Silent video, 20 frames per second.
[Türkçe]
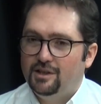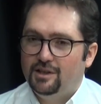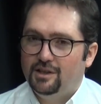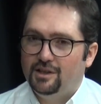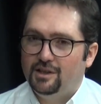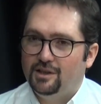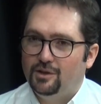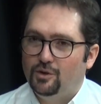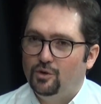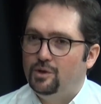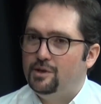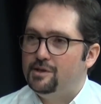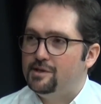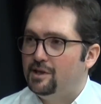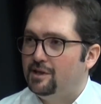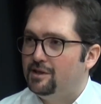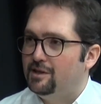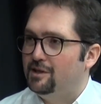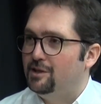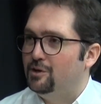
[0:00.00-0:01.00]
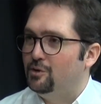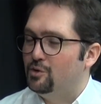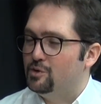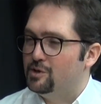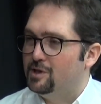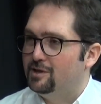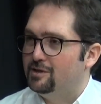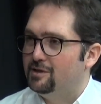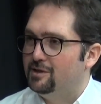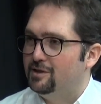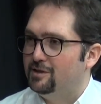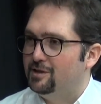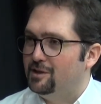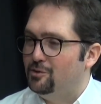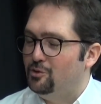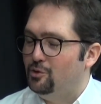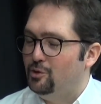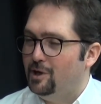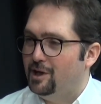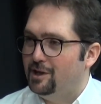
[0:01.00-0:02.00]
e, öğle saatlerinde gözaltına alınan
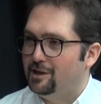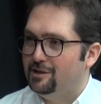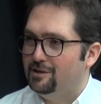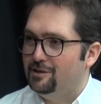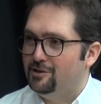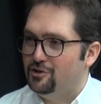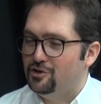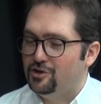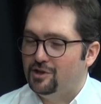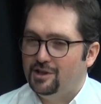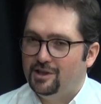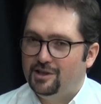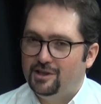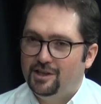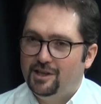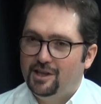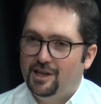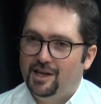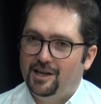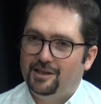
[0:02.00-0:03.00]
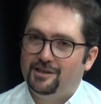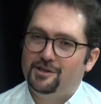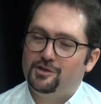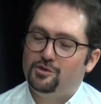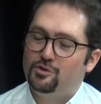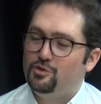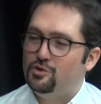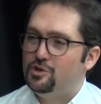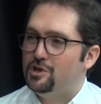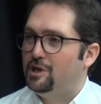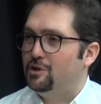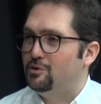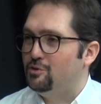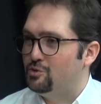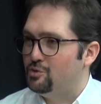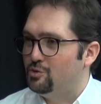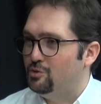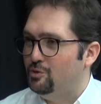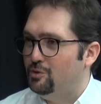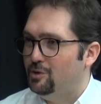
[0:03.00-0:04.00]
Hülya Kılınç'ta, ertesi gün çağrı
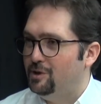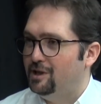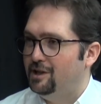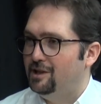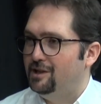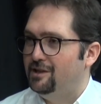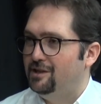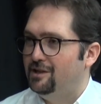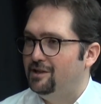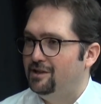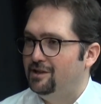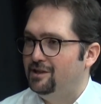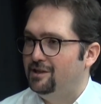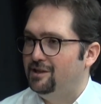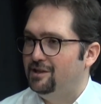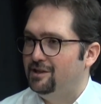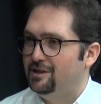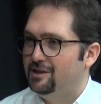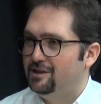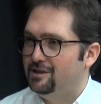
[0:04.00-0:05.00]
usulüyle e,